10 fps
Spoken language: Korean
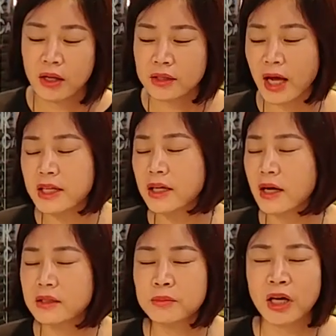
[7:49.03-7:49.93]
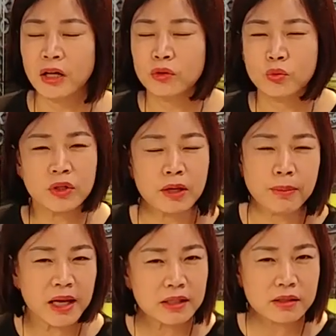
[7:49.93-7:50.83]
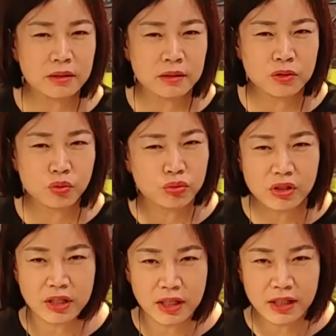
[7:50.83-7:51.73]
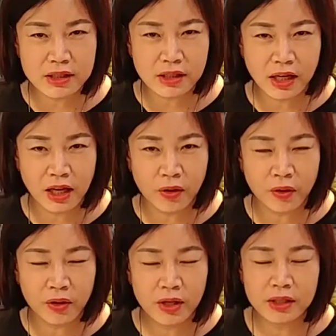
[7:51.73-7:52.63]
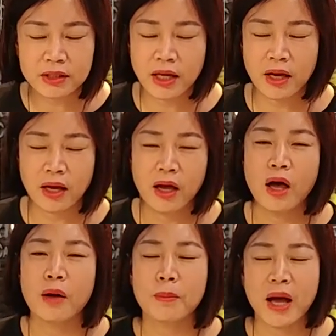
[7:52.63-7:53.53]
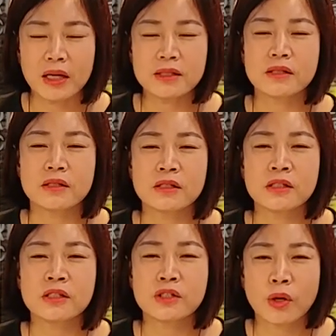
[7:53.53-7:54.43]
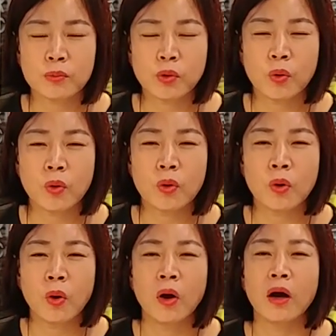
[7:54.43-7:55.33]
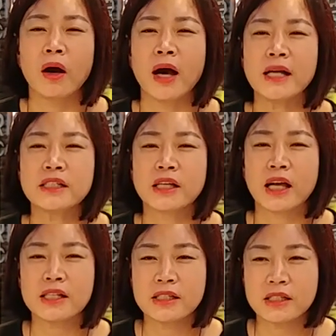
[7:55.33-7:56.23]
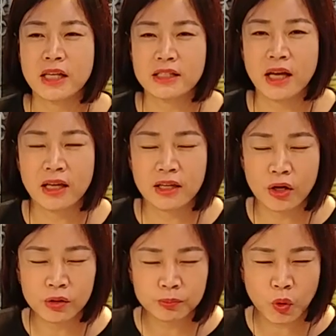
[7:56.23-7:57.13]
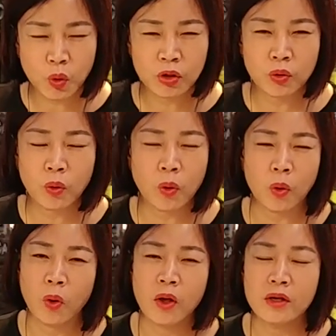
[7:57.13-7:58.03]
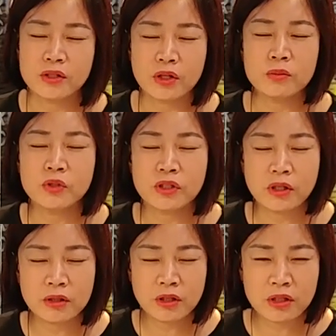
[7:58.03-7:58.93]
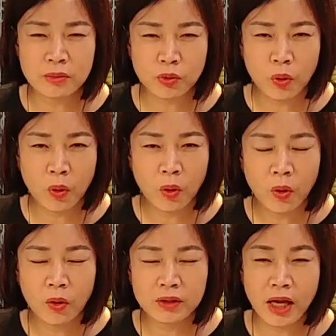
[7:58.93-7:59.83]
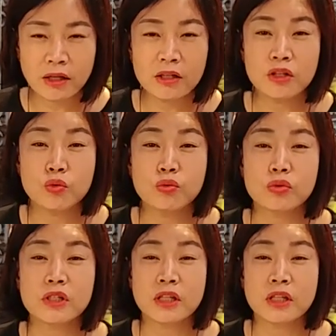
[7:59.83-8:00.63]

자, 하니까 그러면 우리의 파리스는 누굴 선택했을까요? 자, 파리스는 젊고 어, 아직까지 세상에 경험도 없고 젊은 청년이므로 당연히 누구를